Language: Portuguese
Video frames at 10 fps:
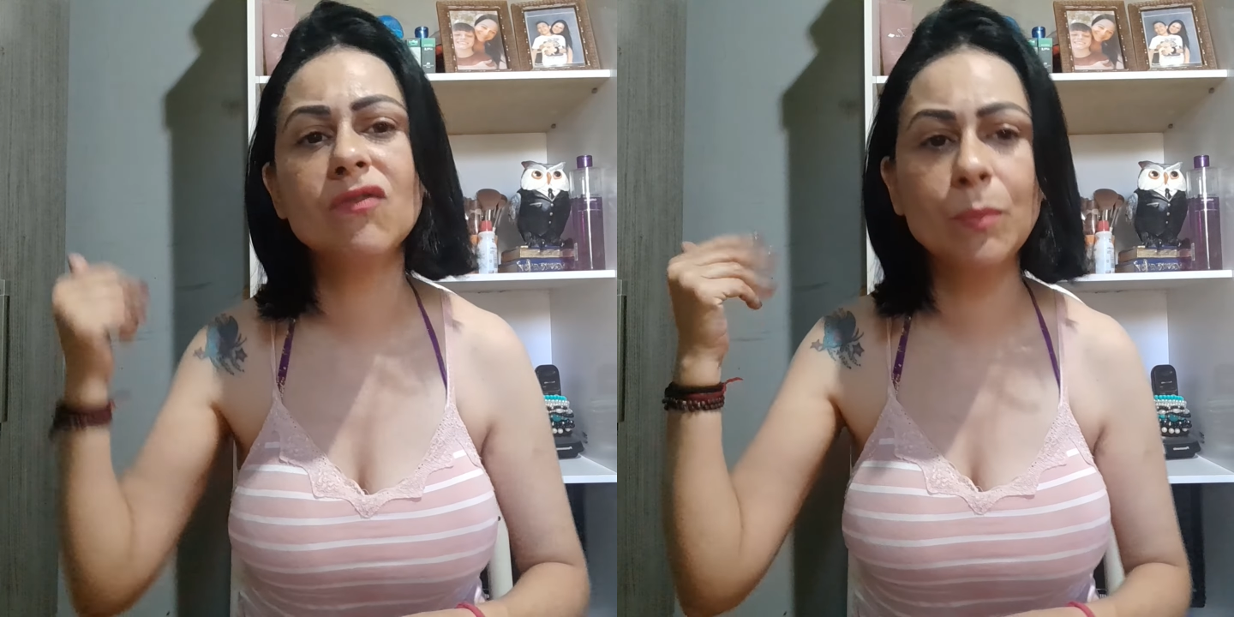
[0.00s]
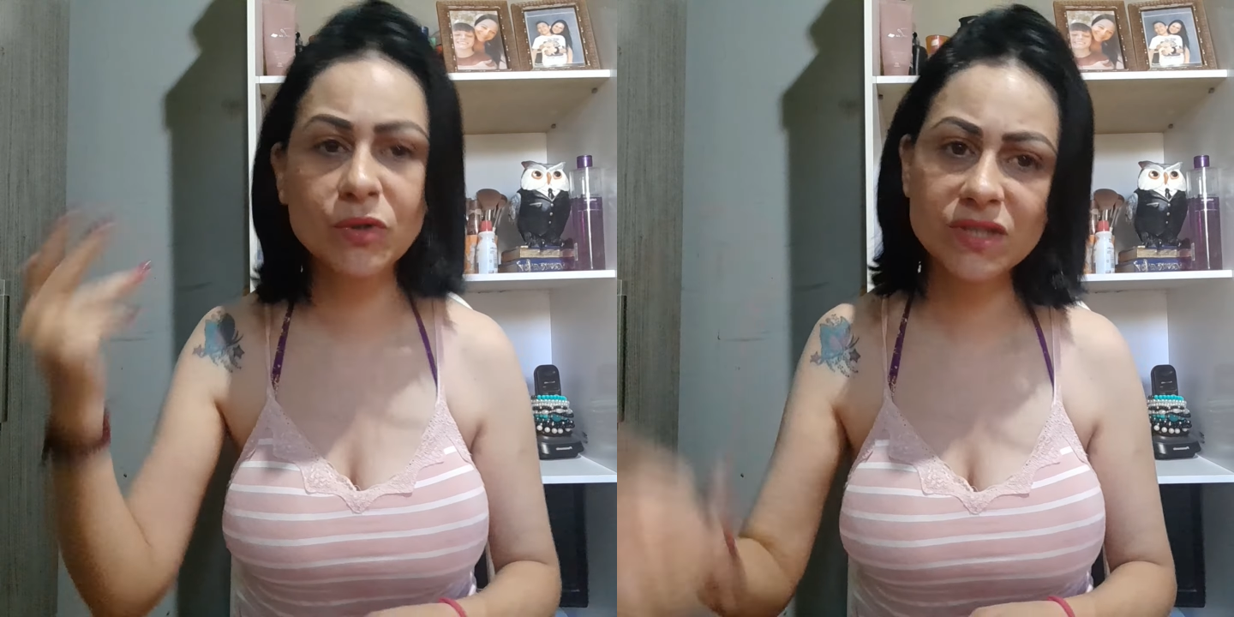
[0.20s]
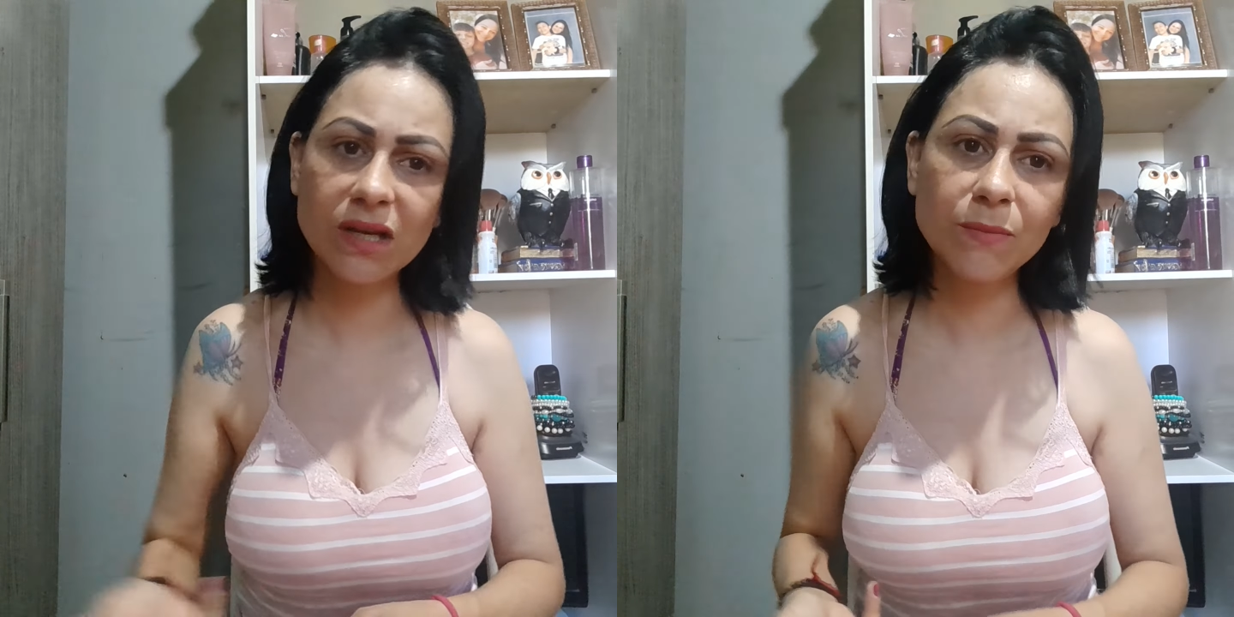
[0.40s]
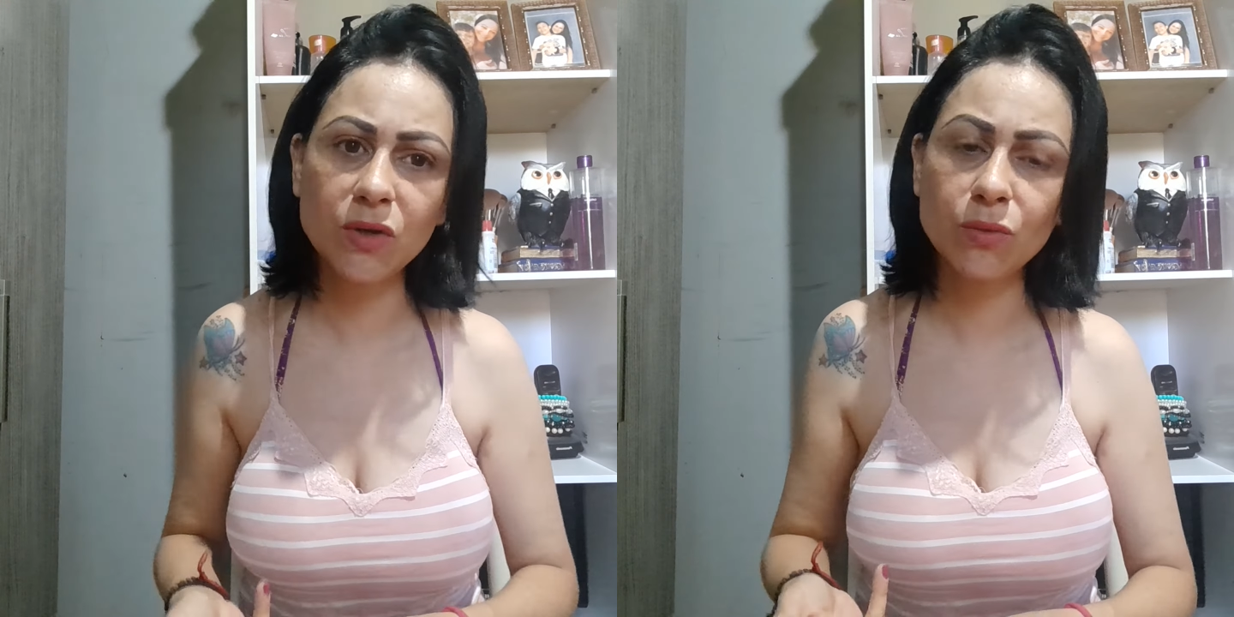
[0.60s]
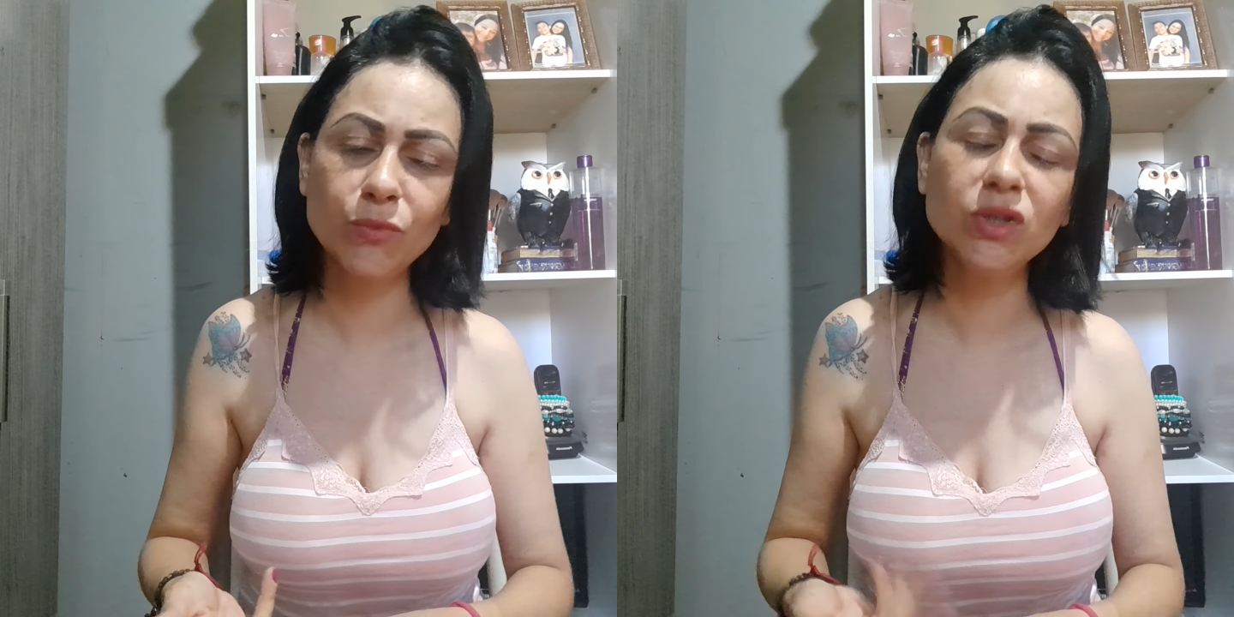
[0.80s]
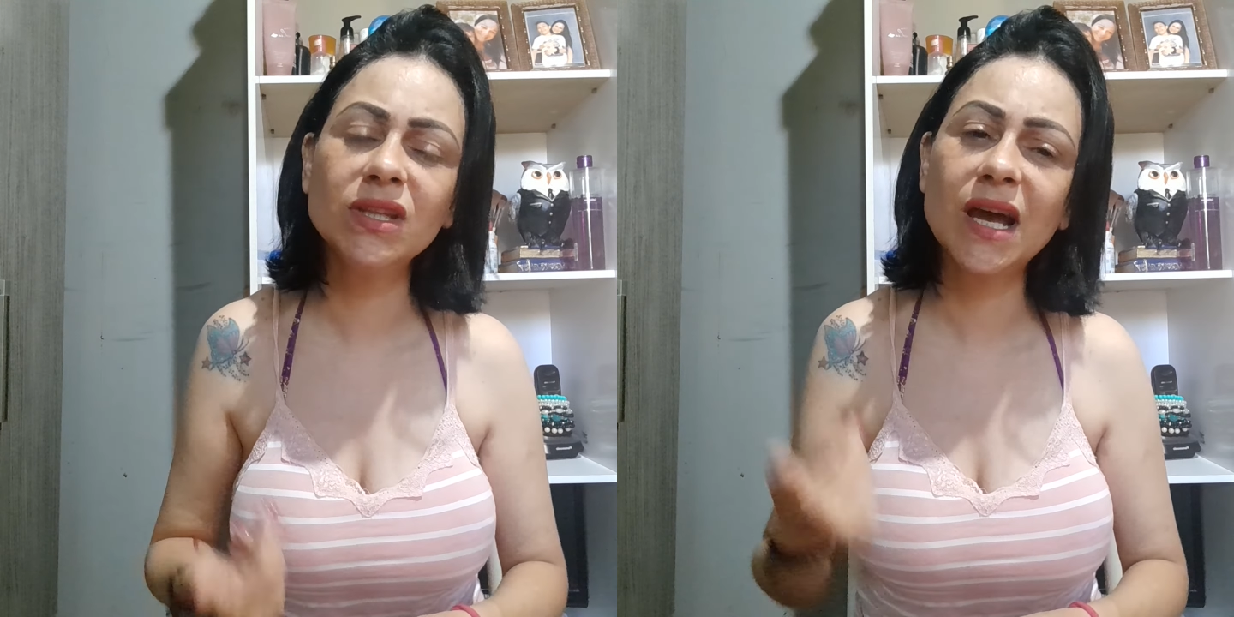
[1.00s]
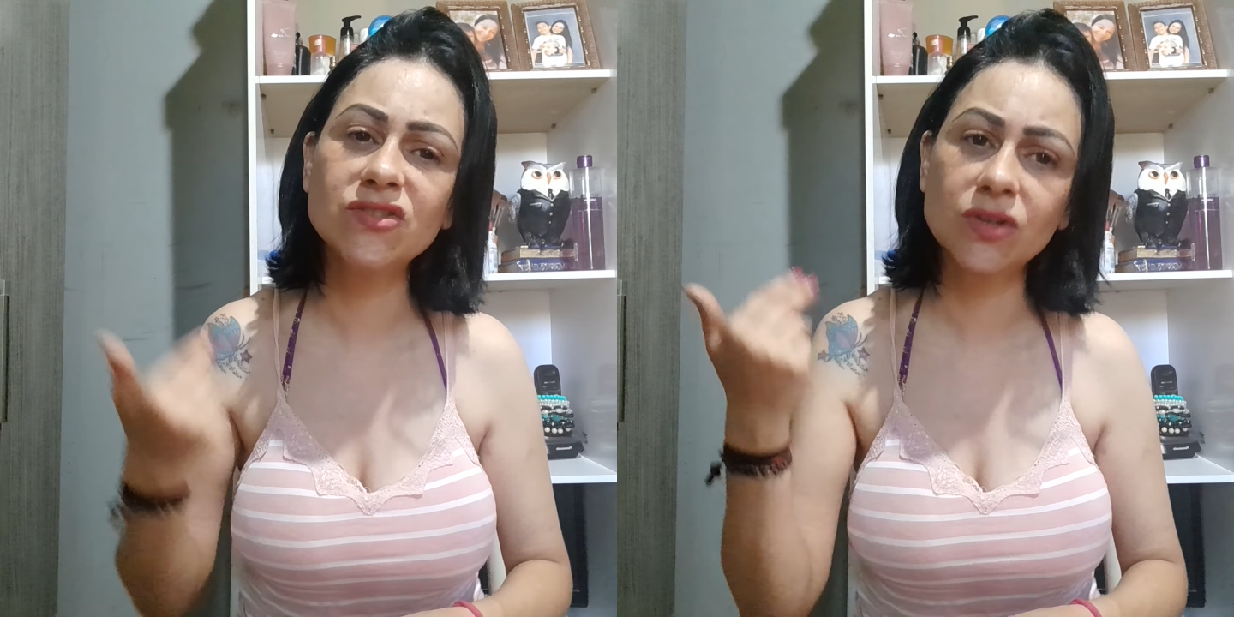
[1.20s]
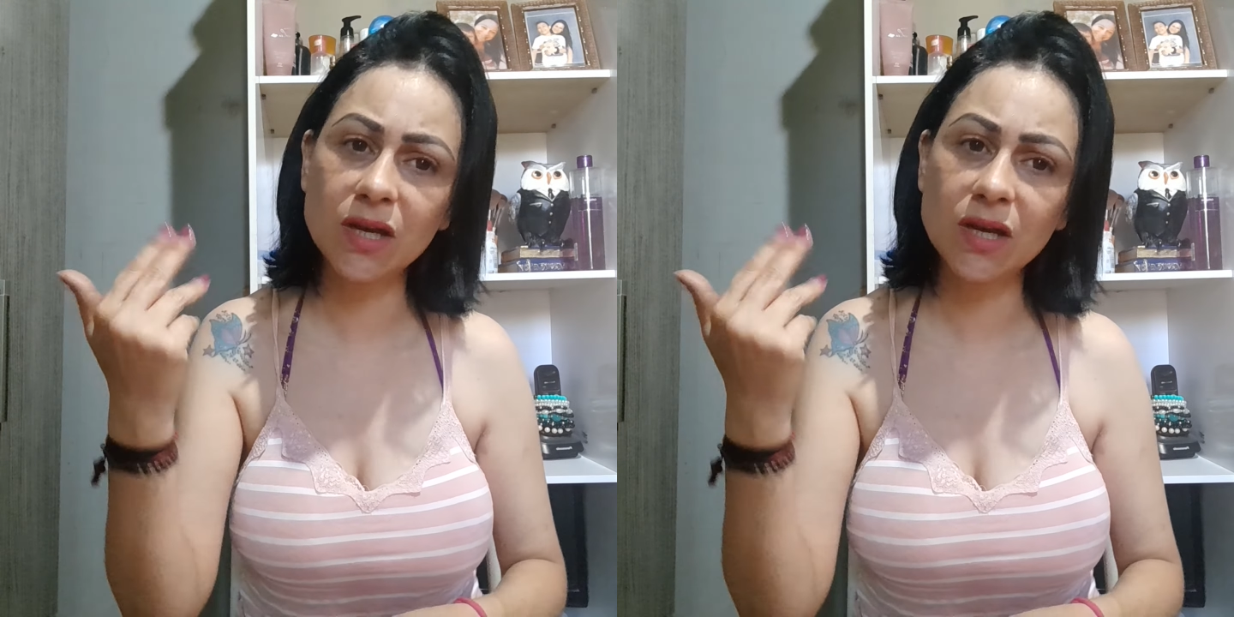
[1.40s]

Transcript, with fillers: eu vou postar na minha comunidade.